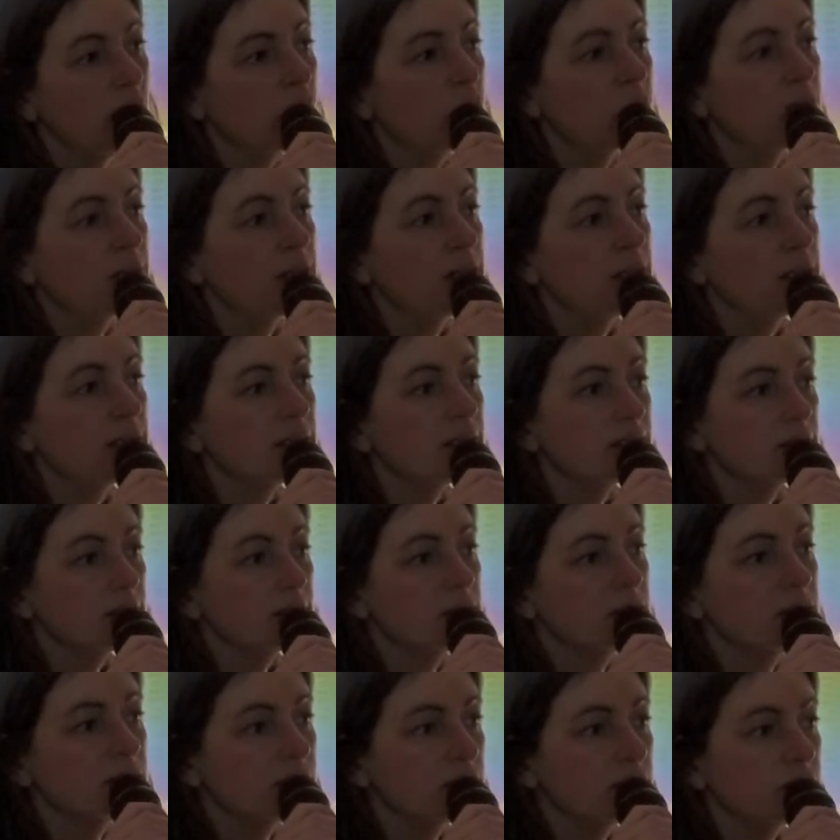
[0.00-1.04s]
on a
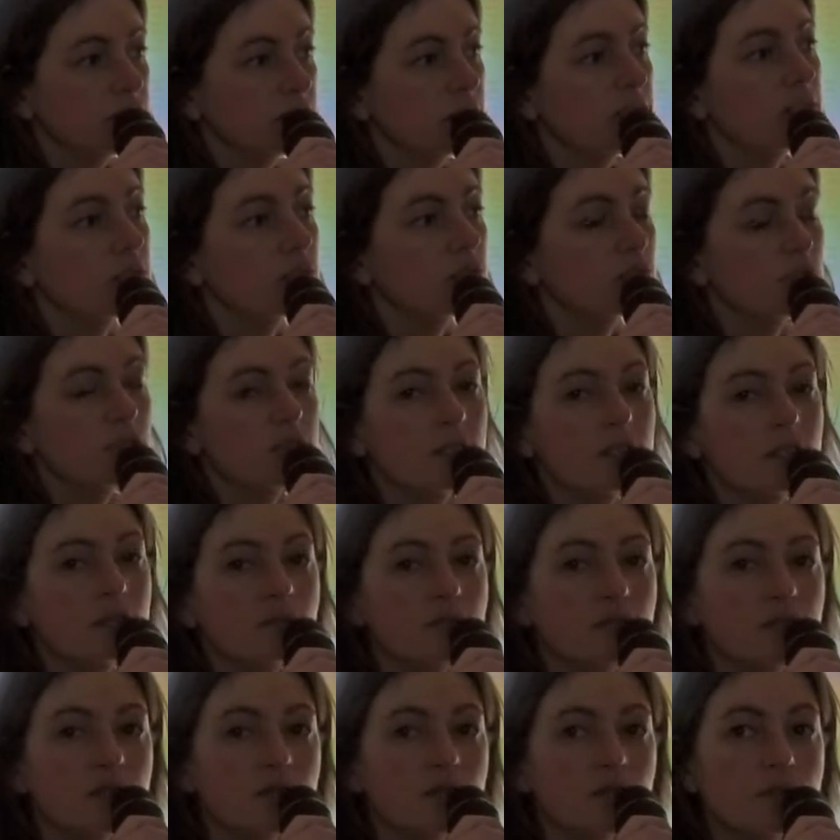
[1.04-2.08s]
euh, fait décrocher les
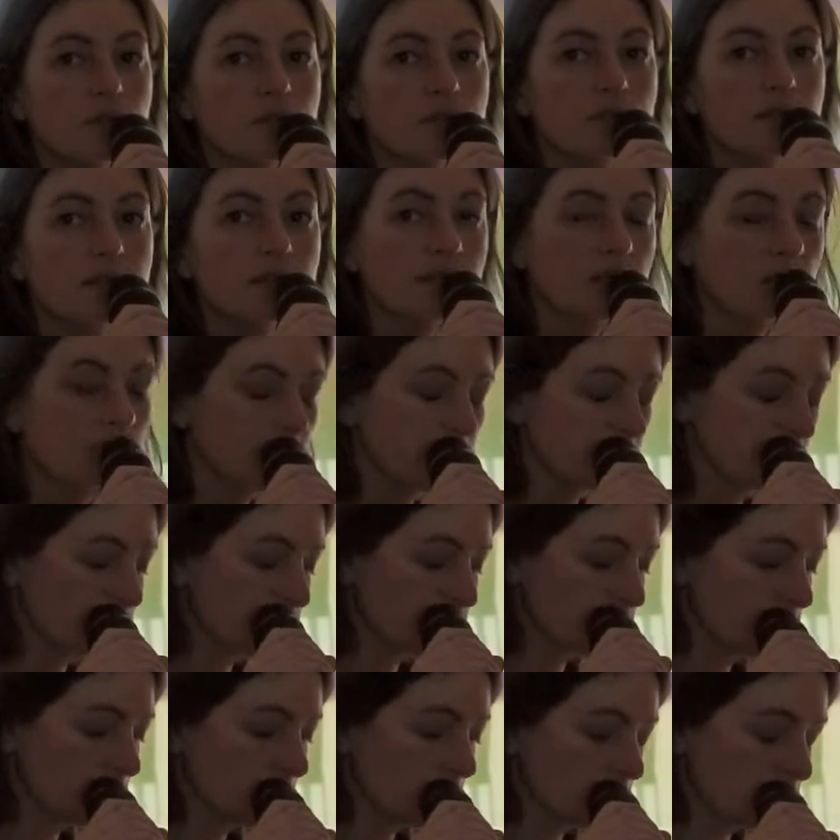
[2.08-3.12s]
filles aussi des espaces de
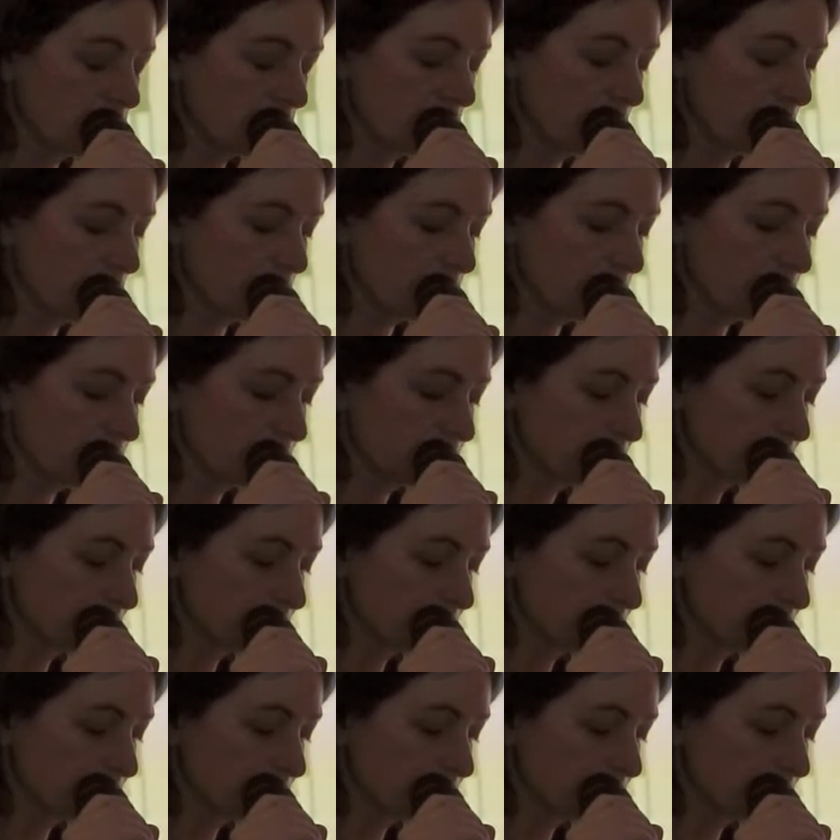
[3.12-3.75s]
prise en charge.